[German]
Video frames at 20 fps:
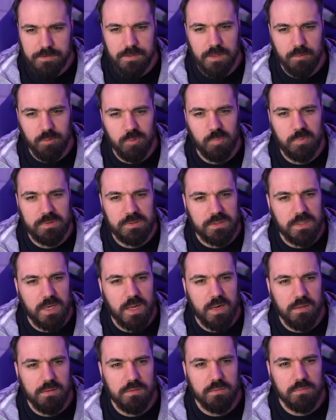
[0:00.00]
habe ich
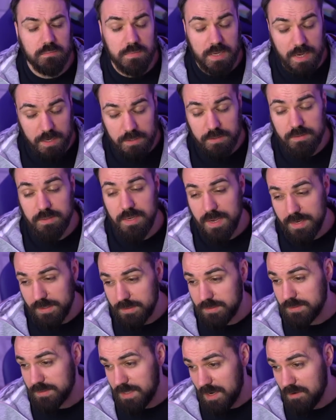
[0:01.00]
bezahlt. Echt,
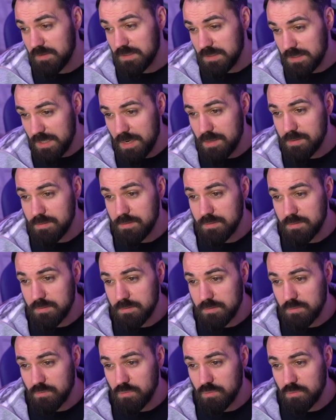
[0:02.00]
echt sehr viel Geld.
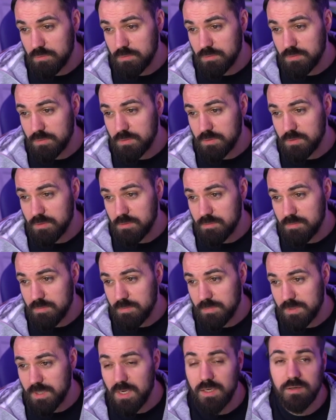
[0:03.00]
Und
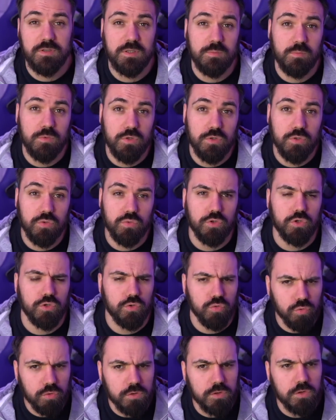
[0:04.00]
sagen wir es mal so, ich
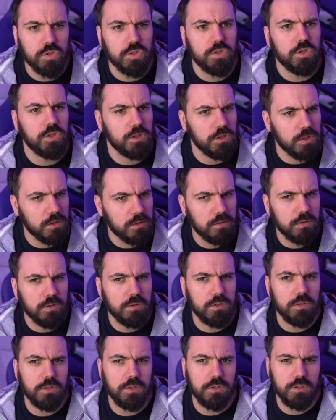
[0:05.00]
nutze es
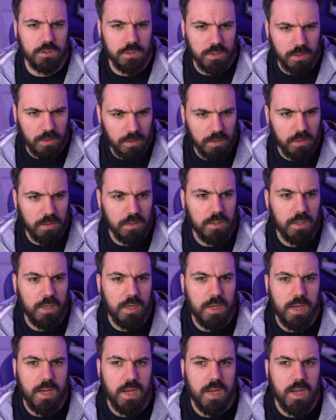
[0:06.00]
täglich, ja.
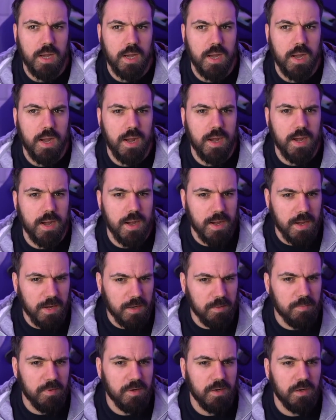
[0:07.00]

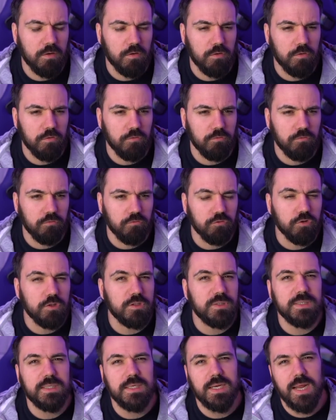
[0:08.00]
Aber für
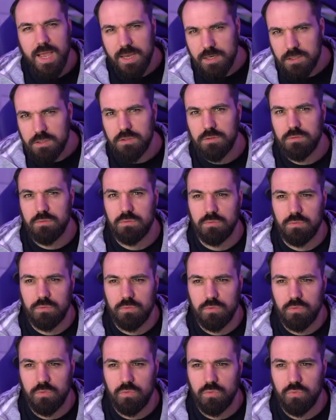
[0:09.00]
die Leistung
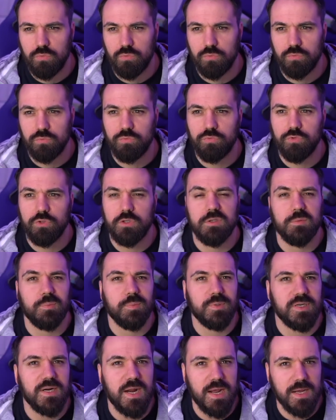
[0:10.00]
und für den
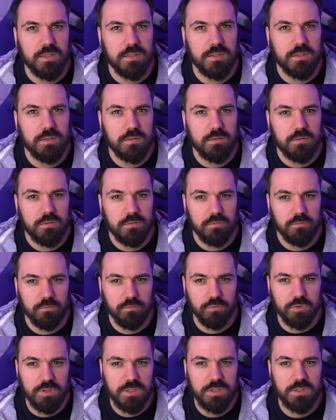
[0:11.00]
Preis
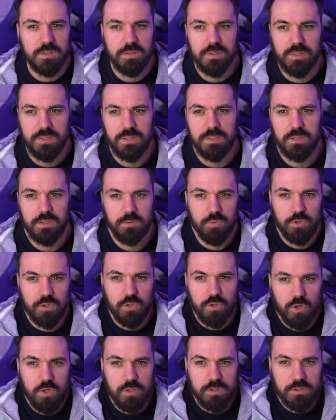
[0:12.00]
wo das Ding letztendlich mich
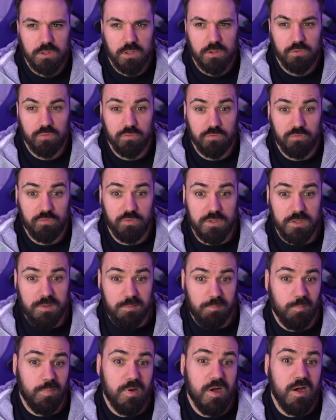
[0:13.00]
gekostet hat und für die
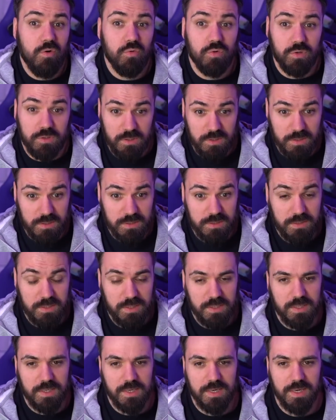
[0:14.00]
Power, die das
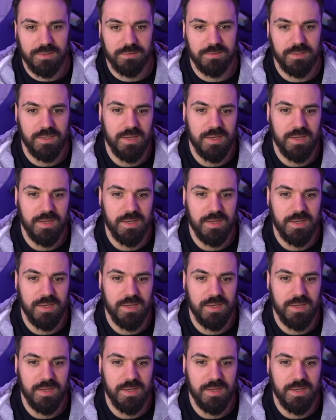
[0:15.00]
Ding hat,